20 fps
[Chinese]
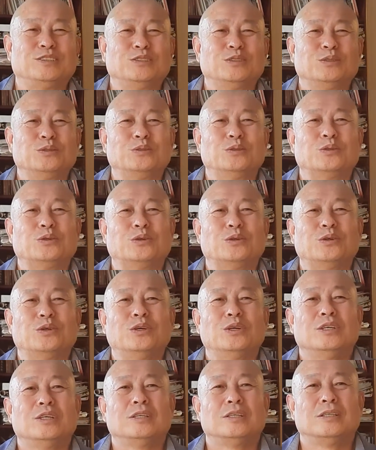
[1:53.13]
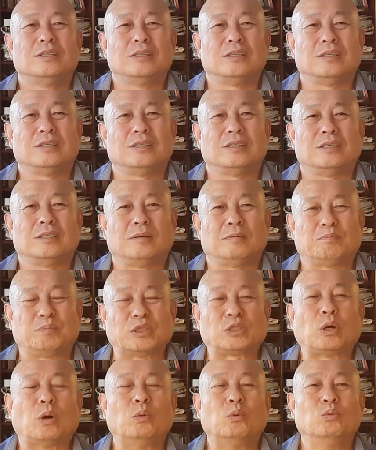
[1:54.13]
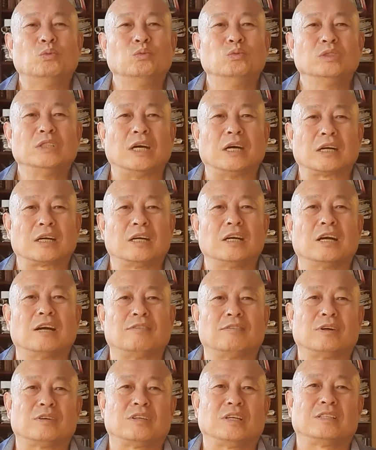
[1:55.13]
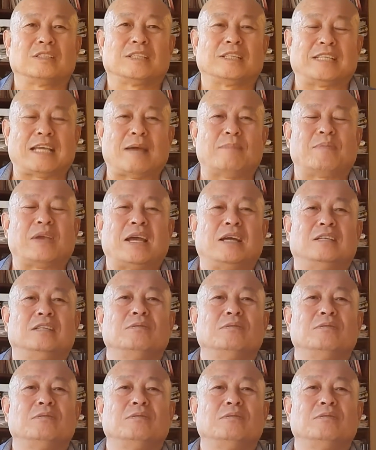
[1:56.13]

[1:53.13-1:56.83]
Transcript: 就有呃不同的各个方向的演变，